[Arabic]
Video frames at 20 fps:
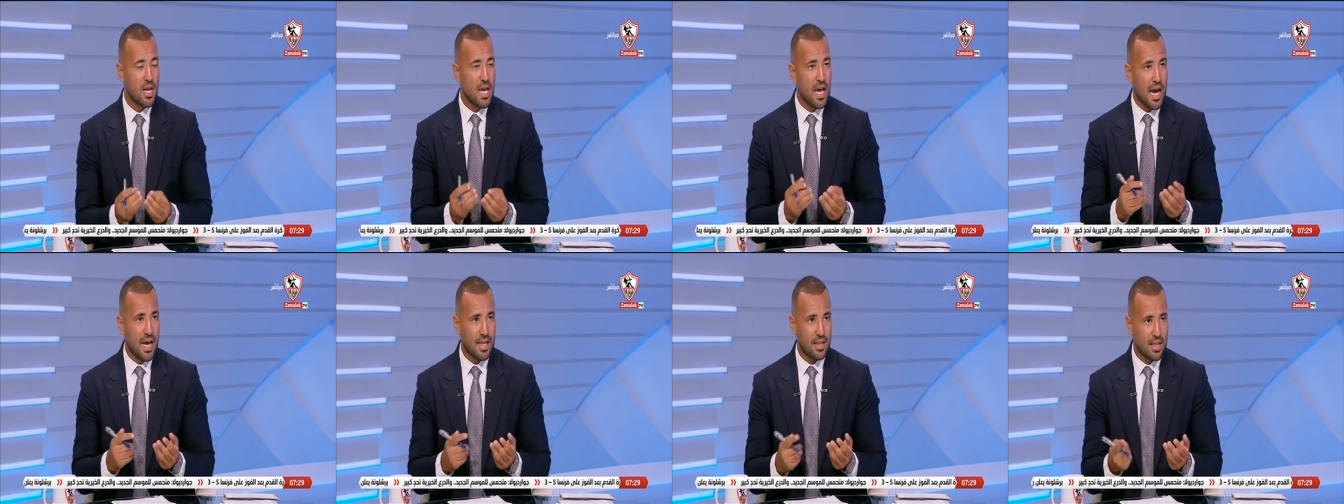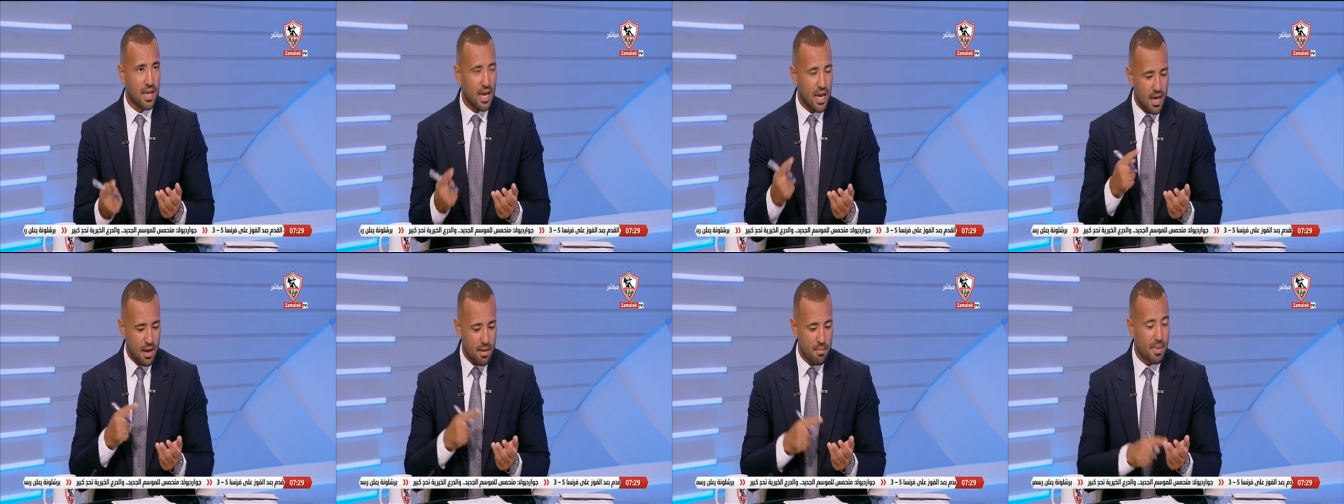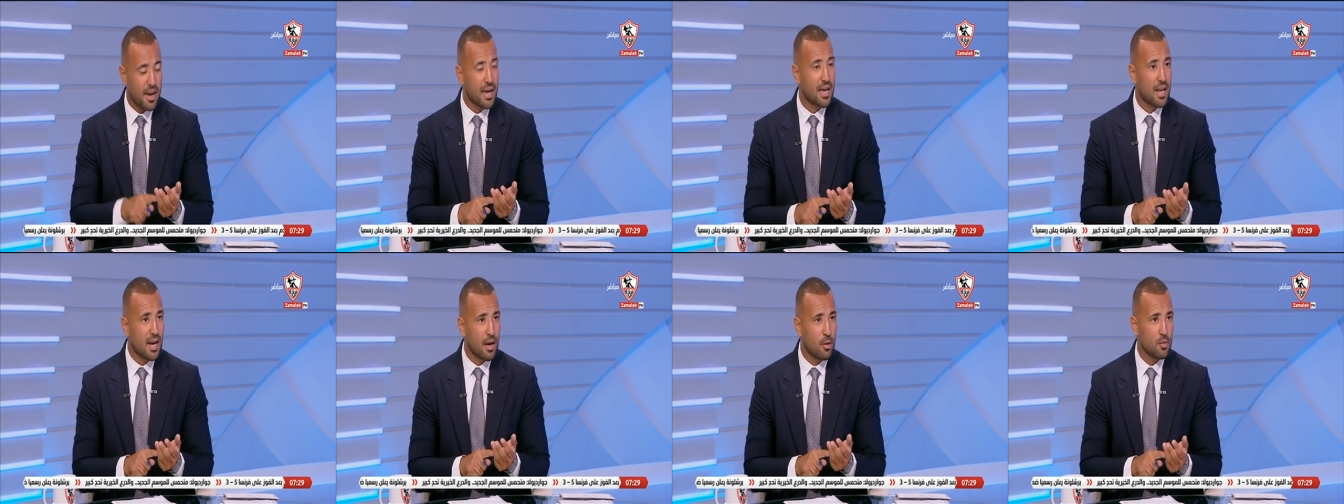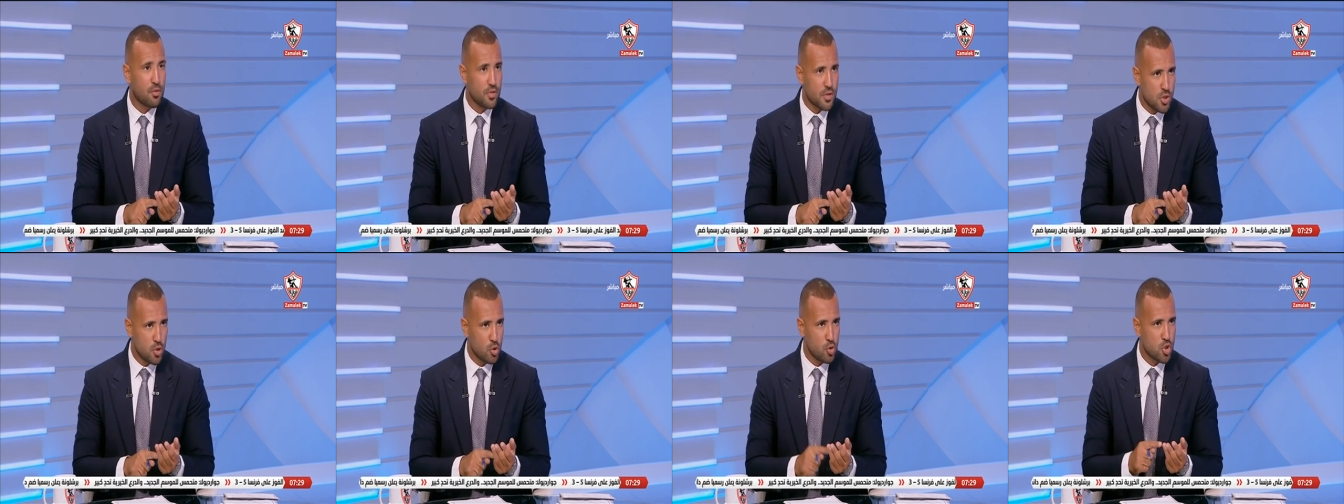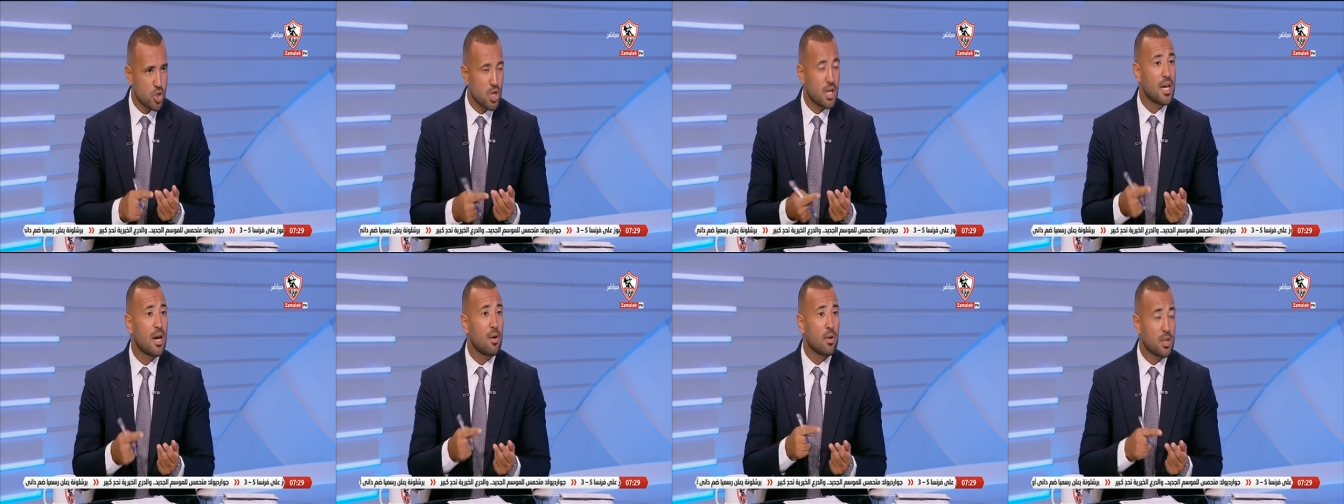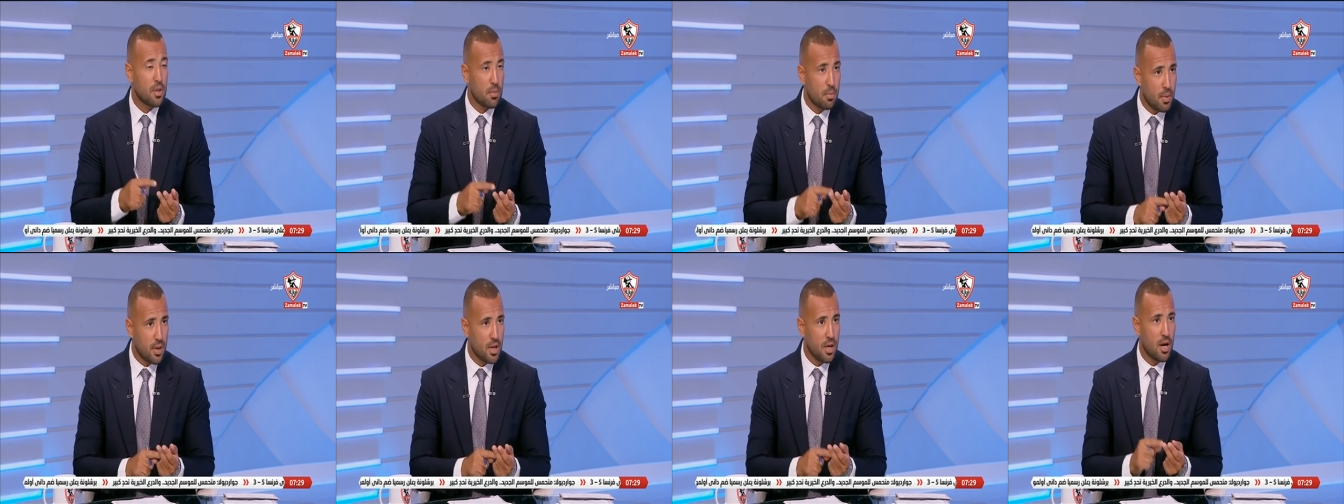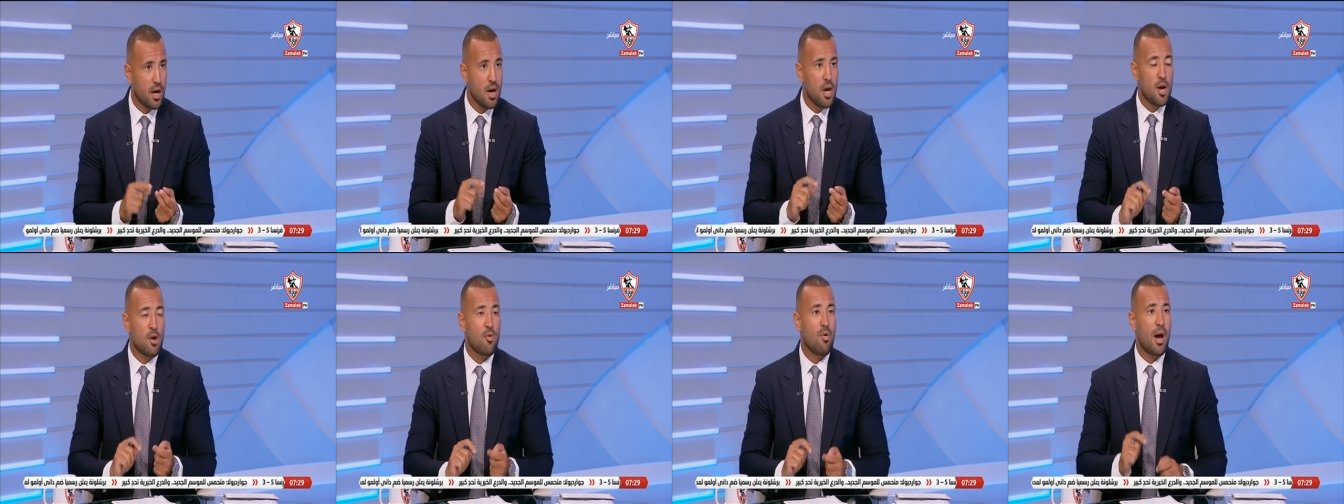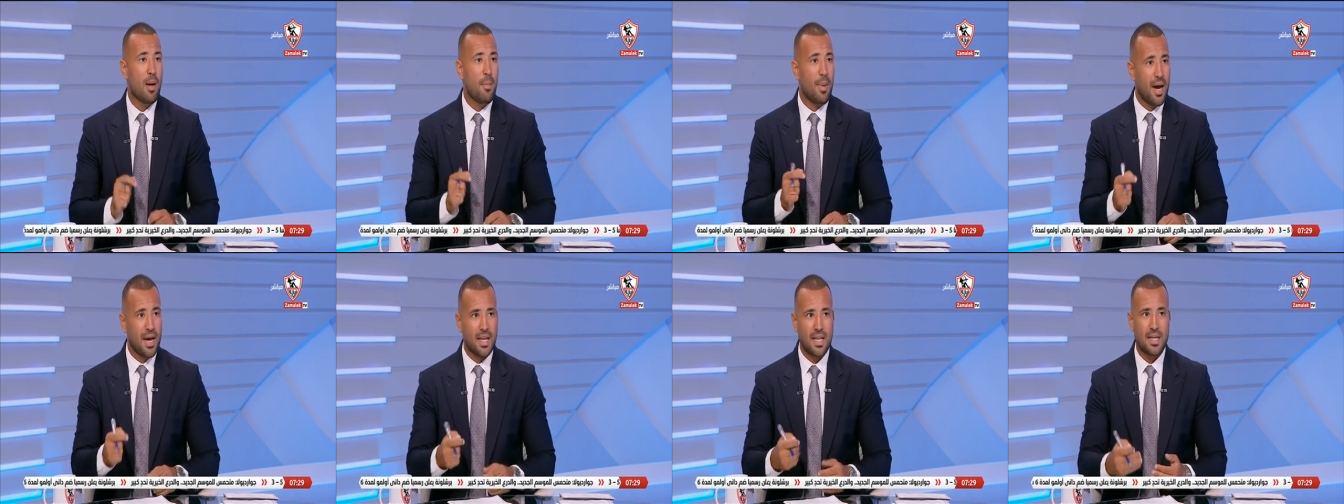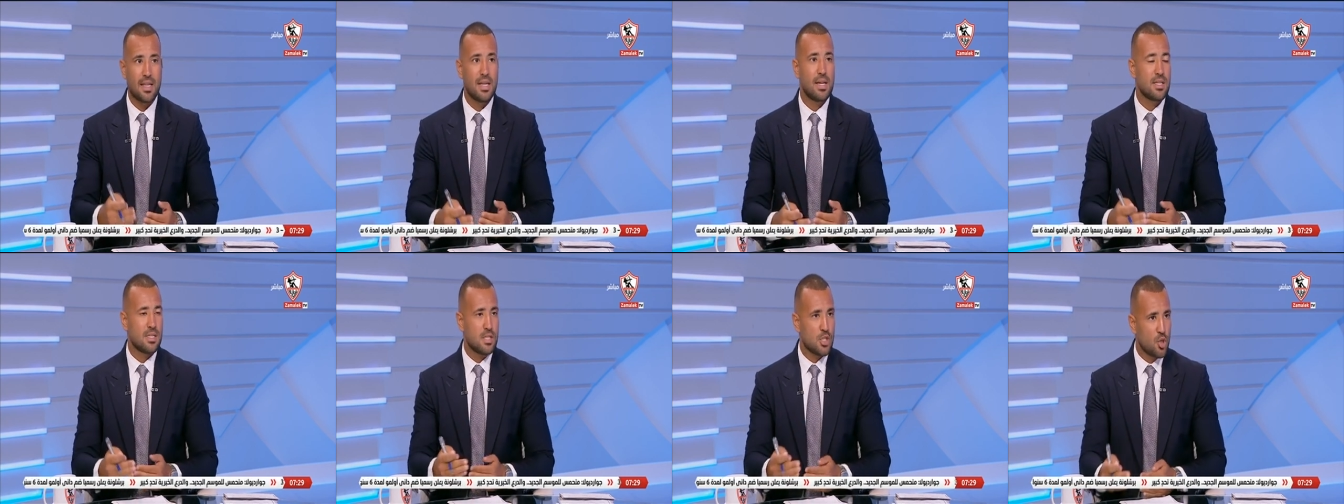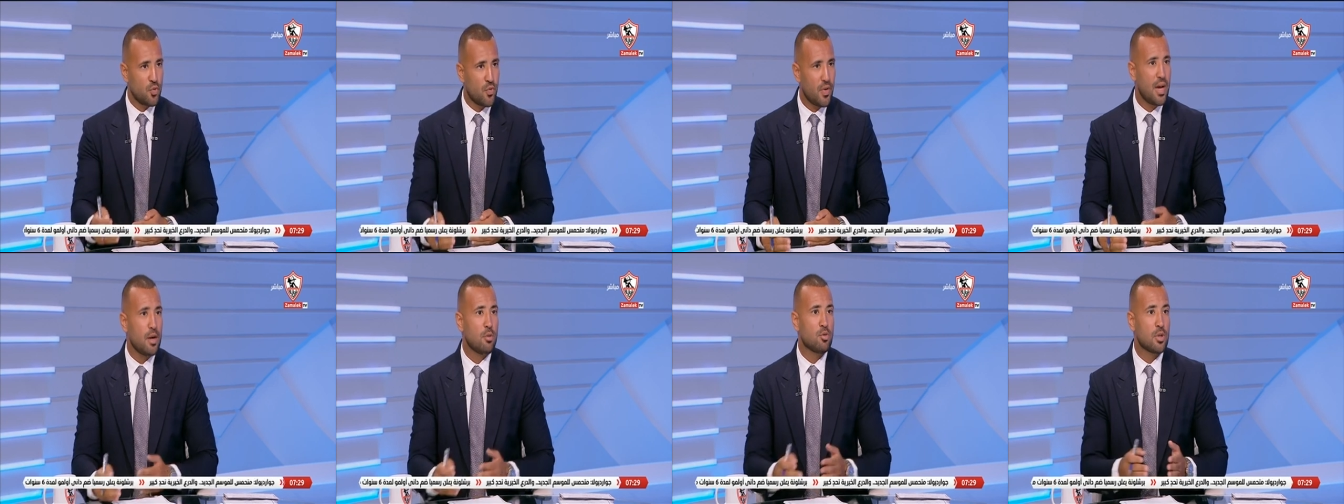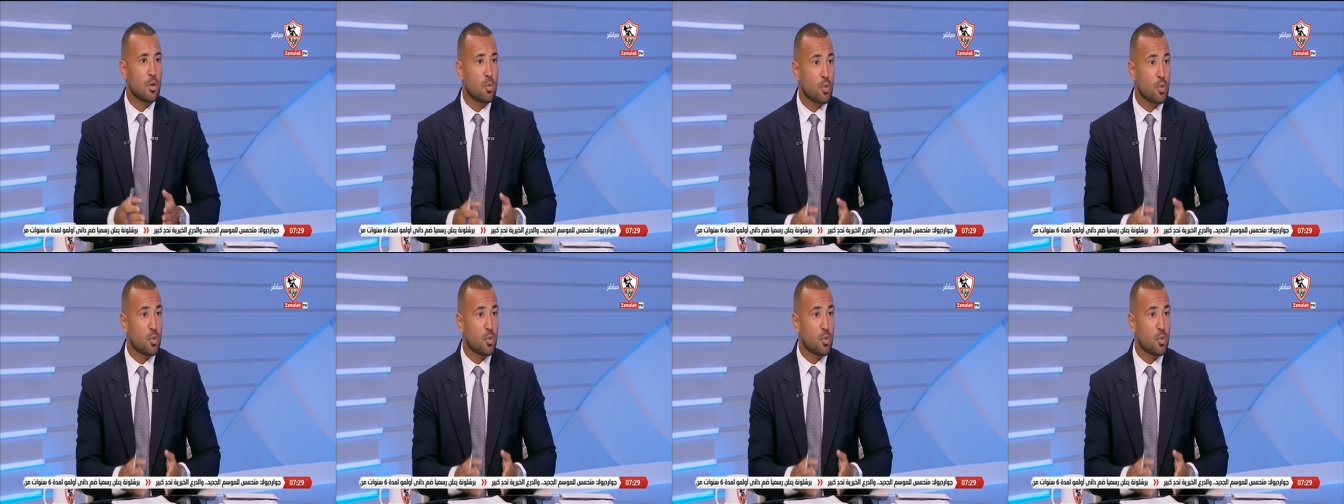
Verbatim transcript: عندها باك جراوند فسيولوجيه وطبيه وابعاد عن الاستشفاء